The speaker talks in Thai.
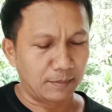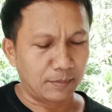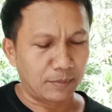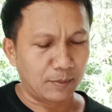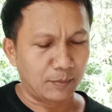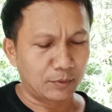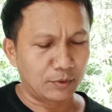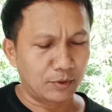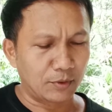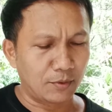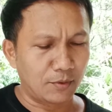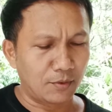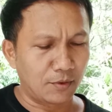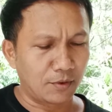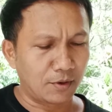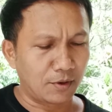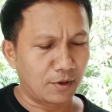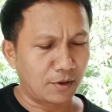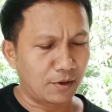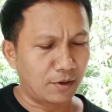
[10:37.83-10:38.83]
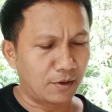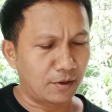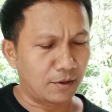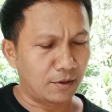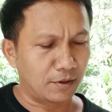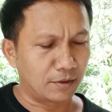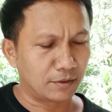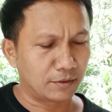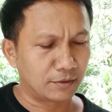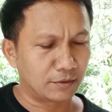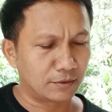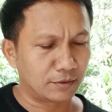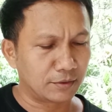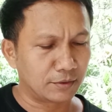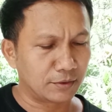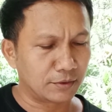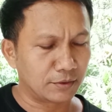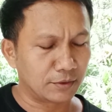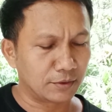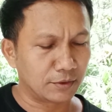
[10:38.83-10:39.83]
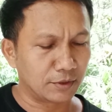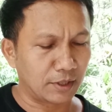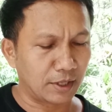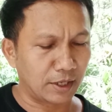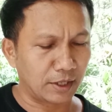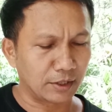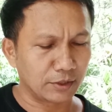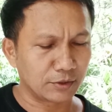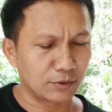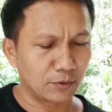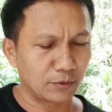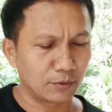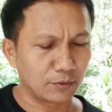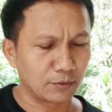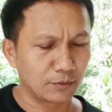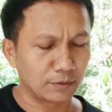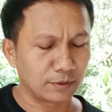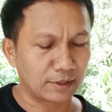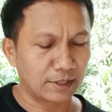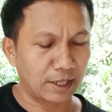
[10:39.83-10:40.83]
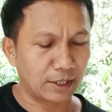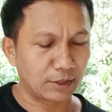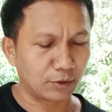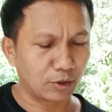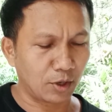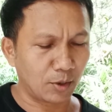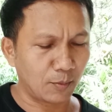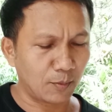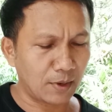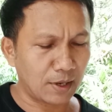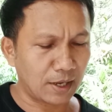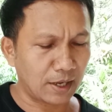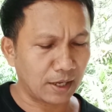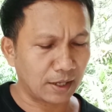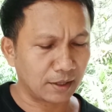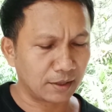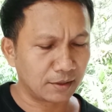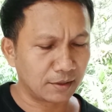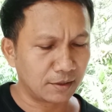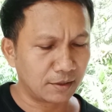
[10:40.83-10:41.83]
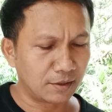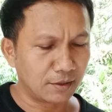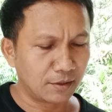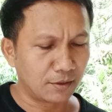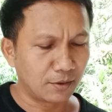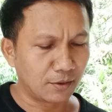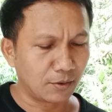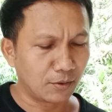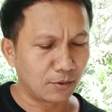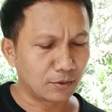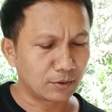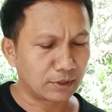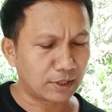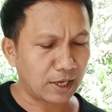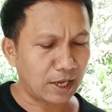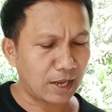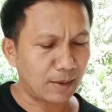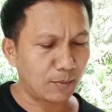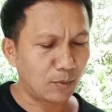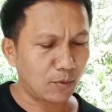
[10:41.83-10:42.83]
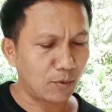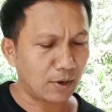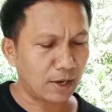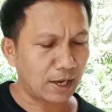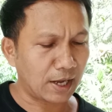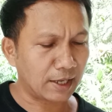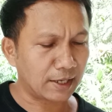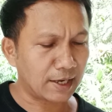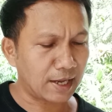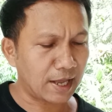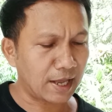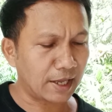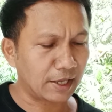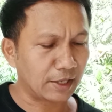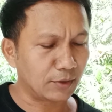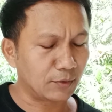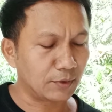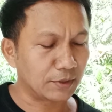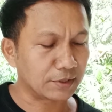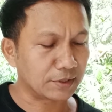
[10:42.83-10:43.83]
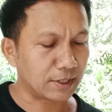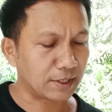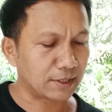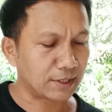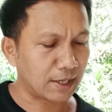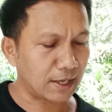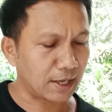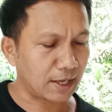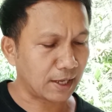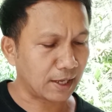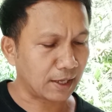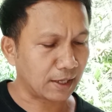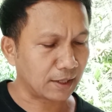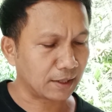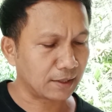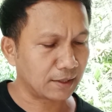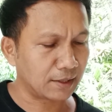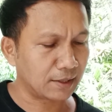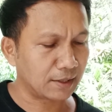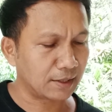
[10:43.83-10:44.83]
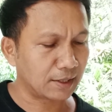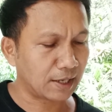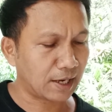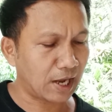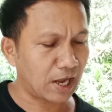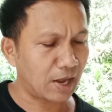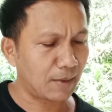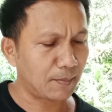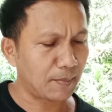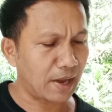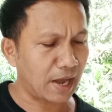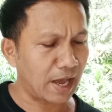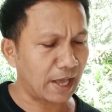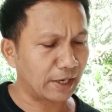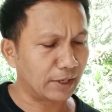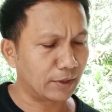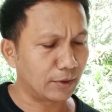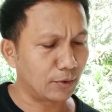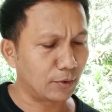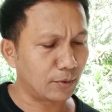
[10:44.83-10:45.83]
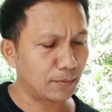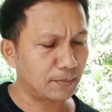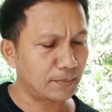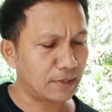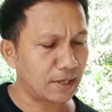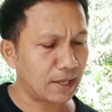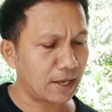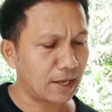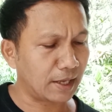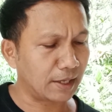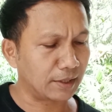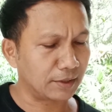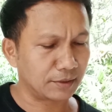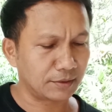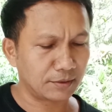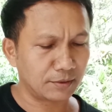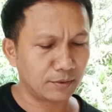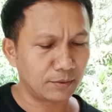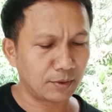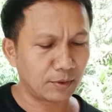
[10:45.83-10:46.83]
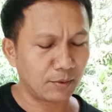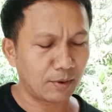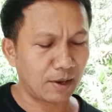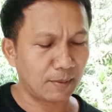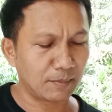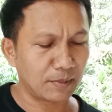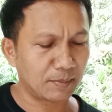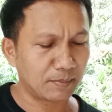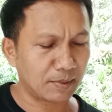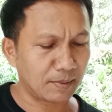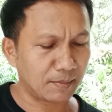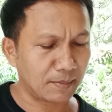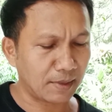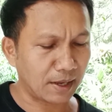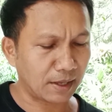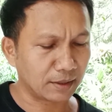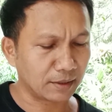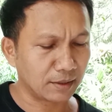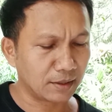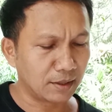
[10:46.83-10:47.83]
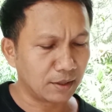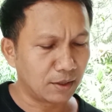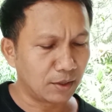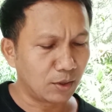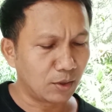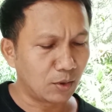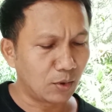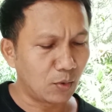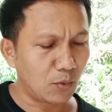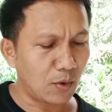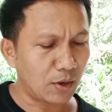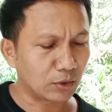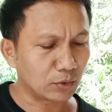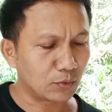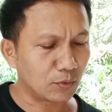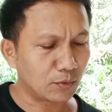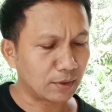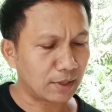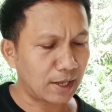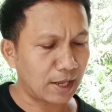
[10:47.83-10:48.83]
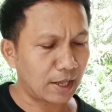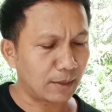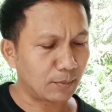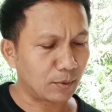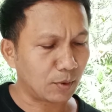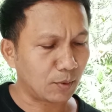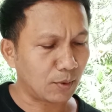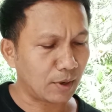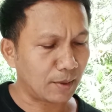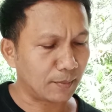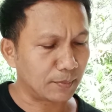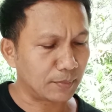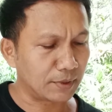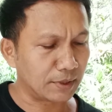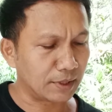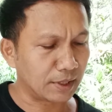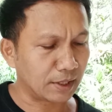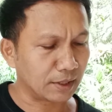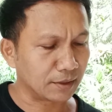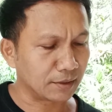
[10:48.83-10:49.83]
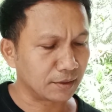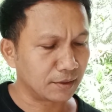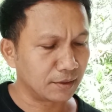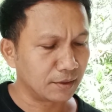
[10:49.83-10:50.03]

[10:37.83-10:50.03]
พระพุทธองค์ก็ทรงตรัสตอบว่า คนข้ามโอคะได้ด้วยศรัทธาข้ามอันนบได้ด้วยความไม่ประมาทล่วงทุกได้เพราะความเพียร